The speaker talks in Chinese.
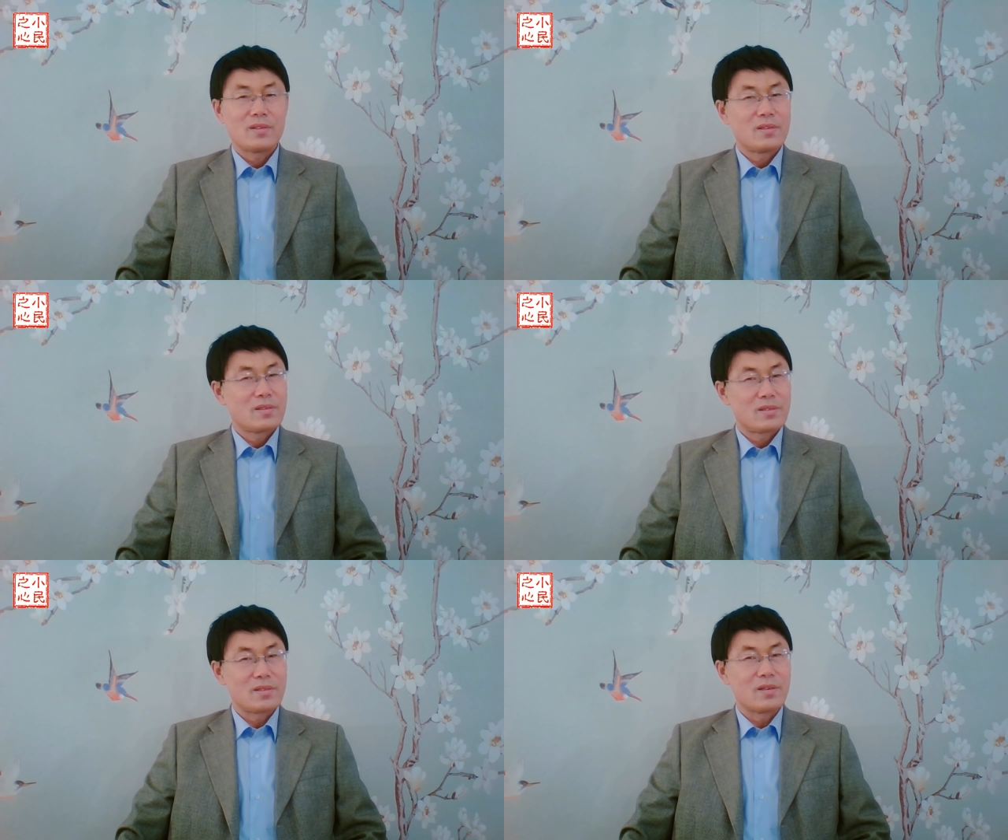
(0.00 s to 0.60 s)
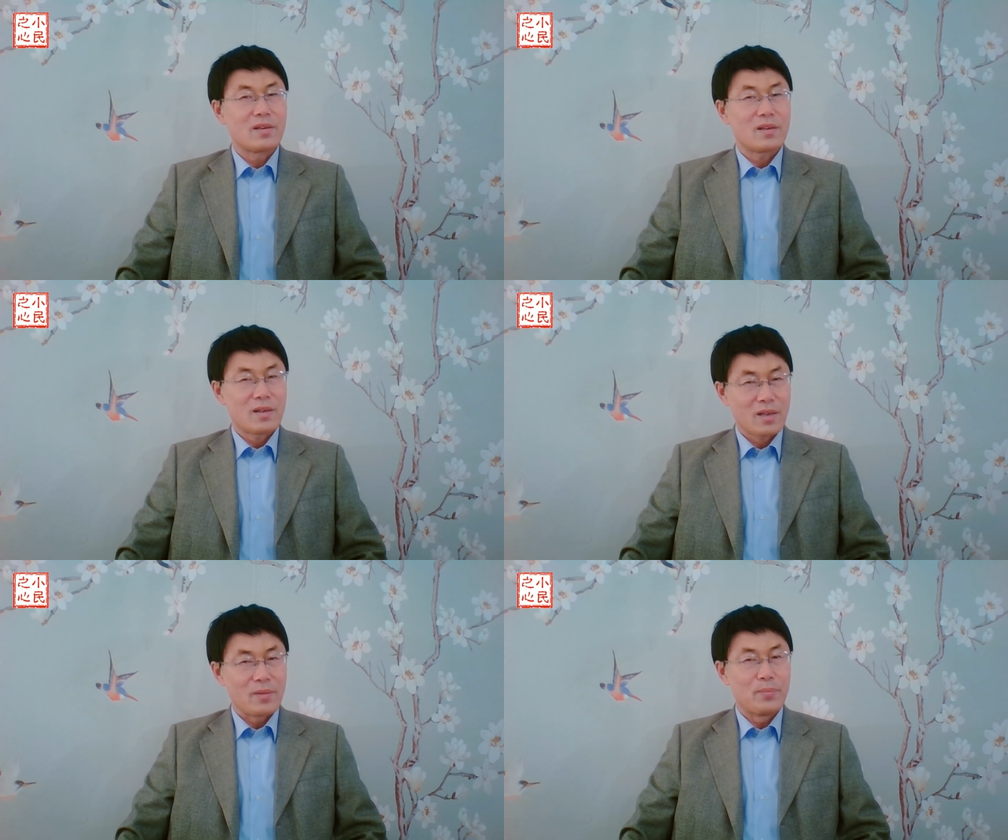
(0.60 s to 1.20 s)
这
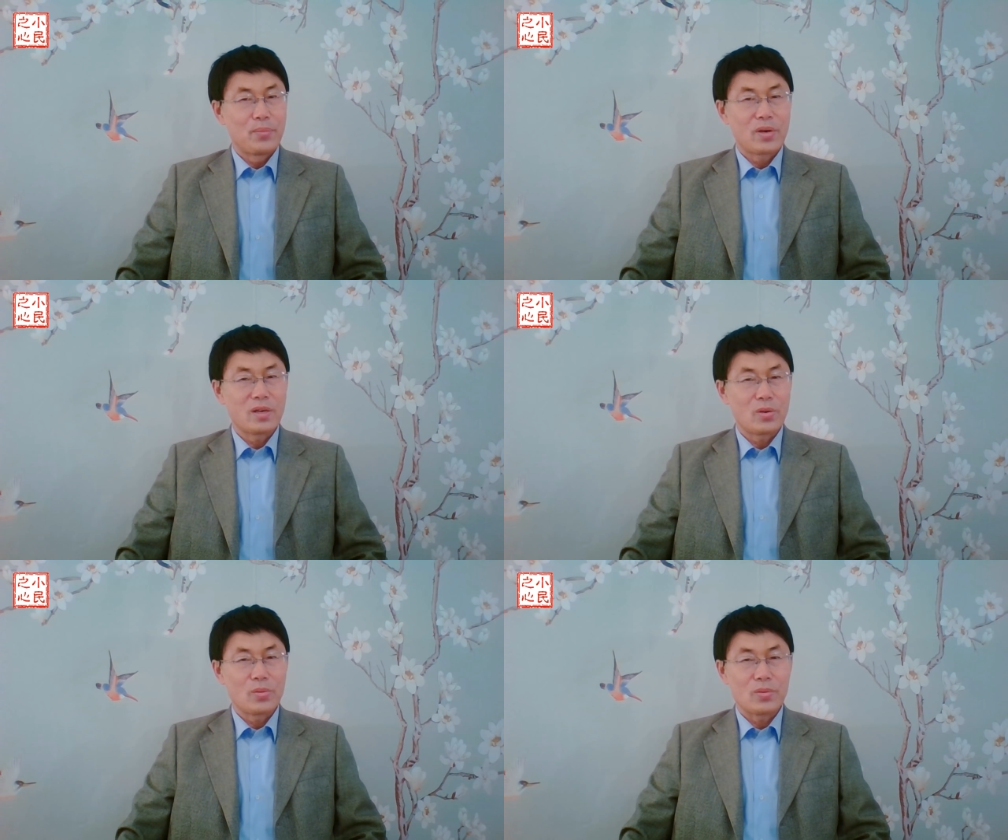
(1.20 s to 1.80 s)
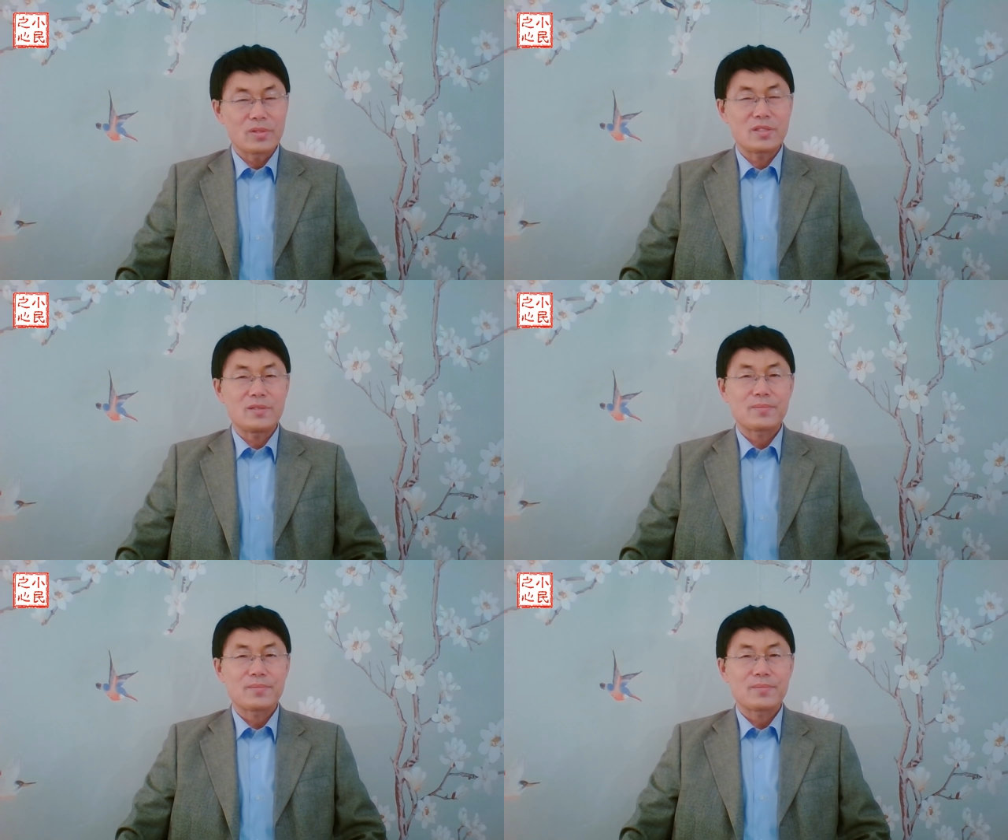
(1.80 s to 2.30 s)
很不合逻辑。